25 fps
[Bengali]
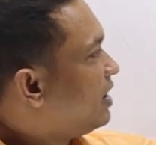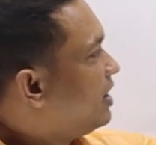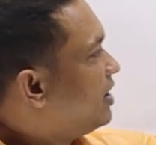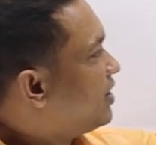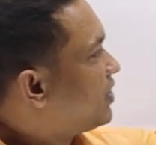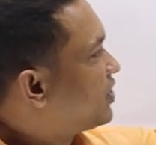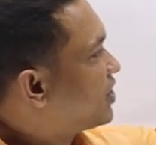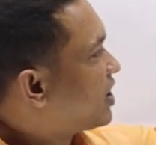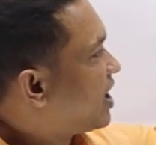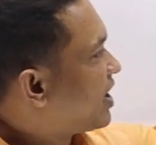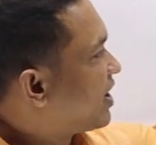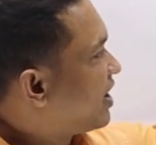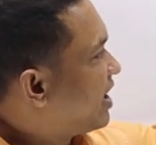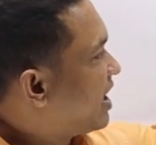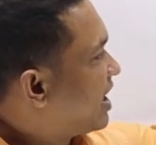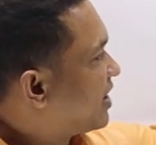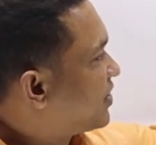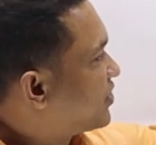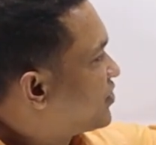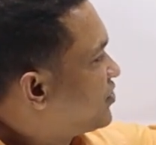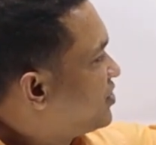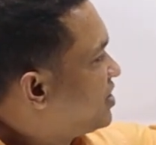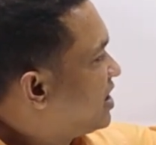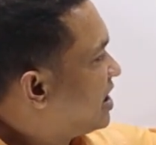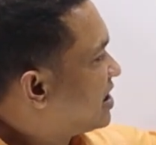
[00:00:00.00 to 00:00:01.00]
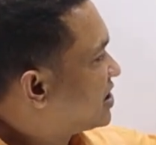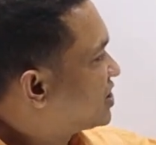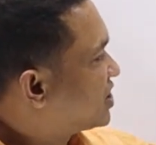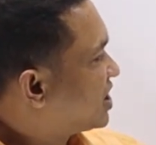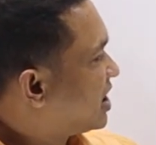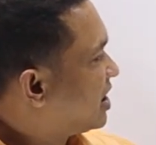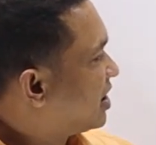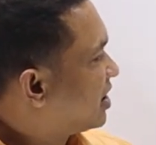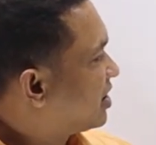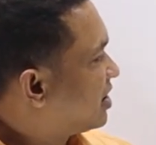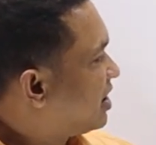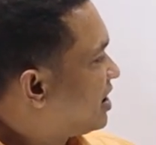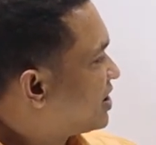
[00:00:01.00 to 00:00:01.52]
ইন্টার অ্যাট্রিয়াল
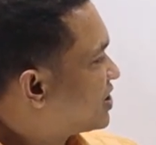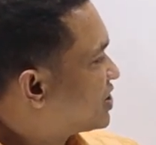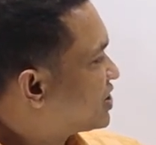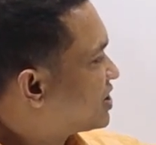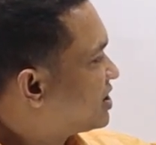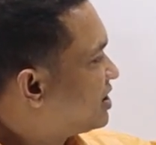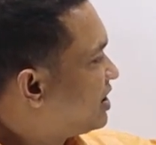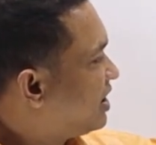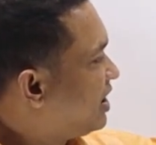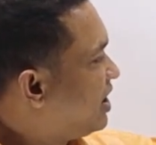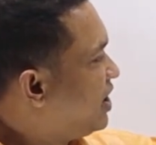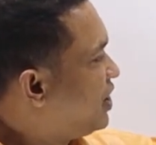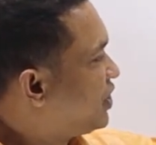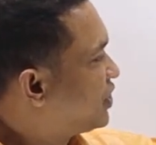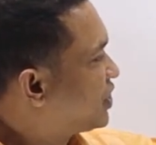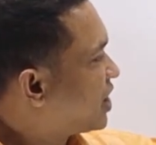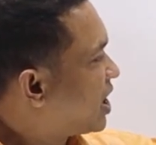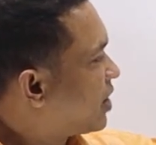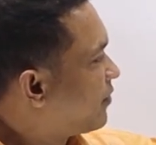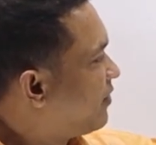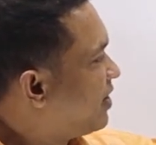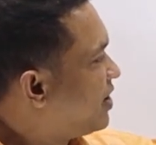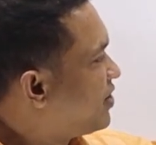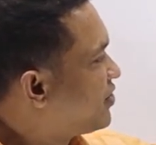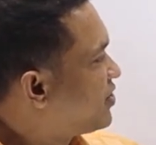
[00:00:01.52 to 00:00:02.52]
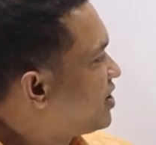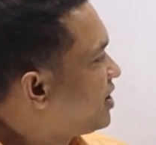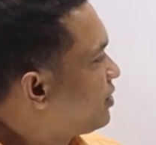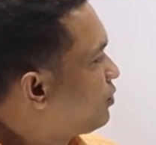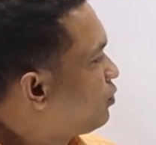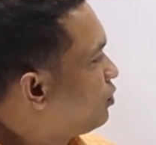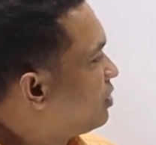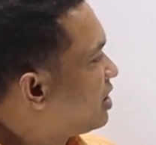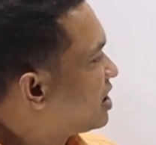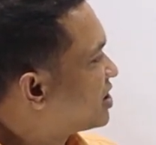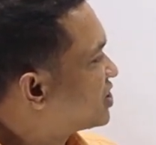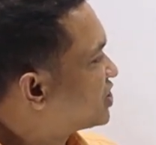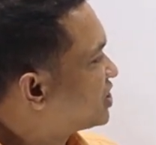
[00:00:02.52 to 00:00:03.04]
সালকাস
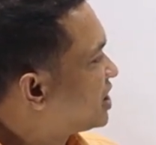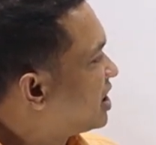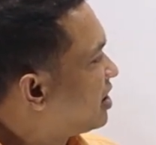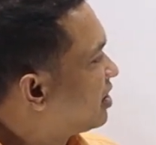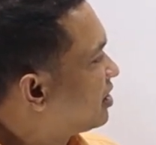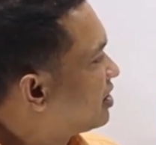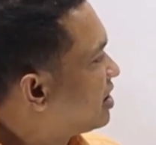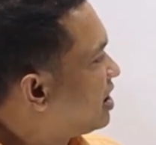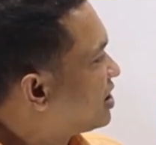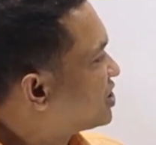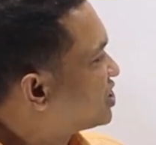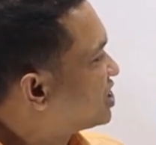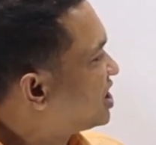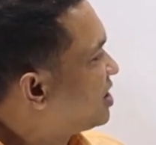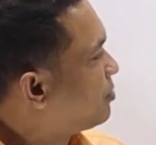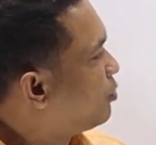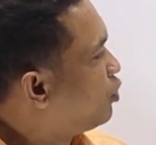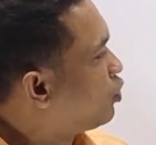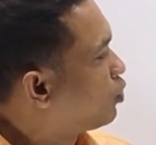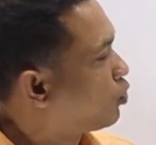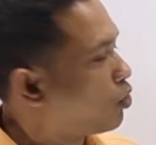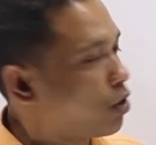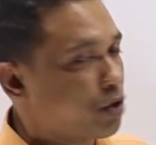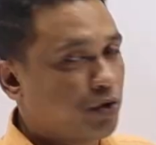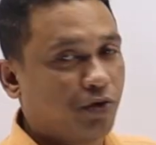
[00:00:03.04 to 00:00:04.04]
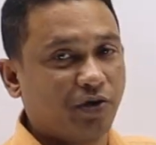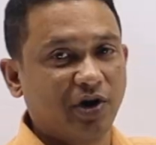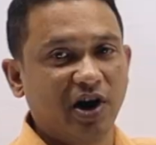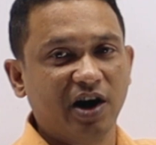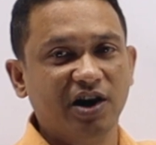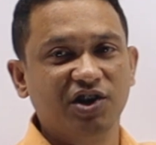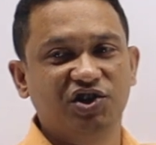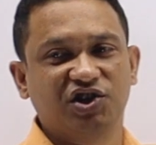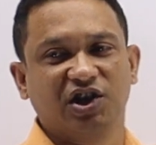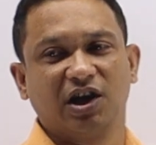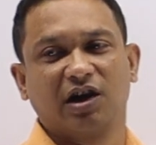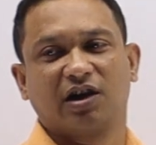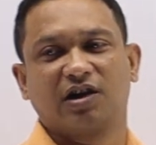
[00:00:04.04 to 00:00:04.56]
ইন্টারভেন্ট্রিকুলার সালকাস এবং
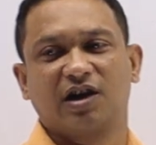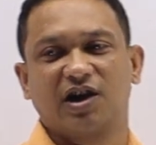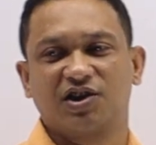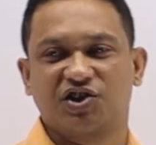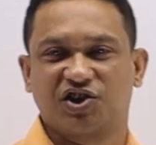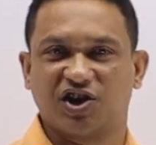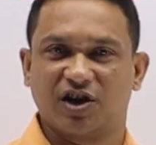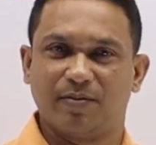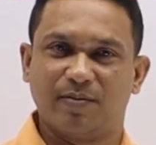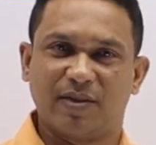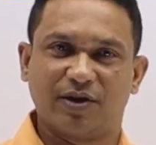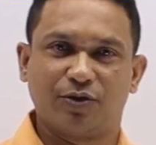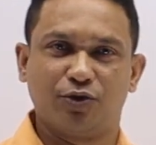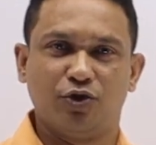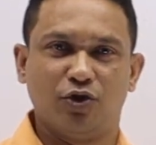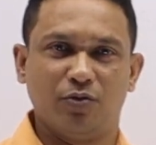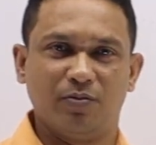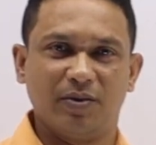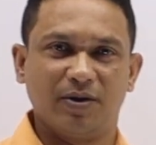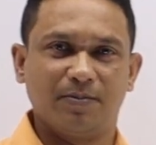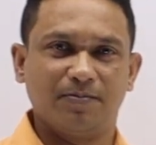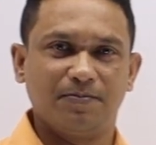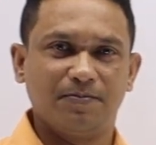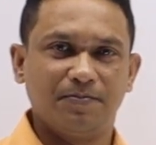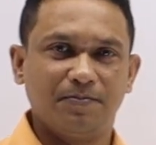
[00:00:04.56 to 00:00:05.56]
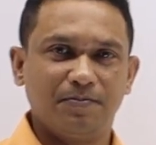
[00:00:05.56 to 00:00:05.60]
করোনারি সালকাসের মাধ্যমে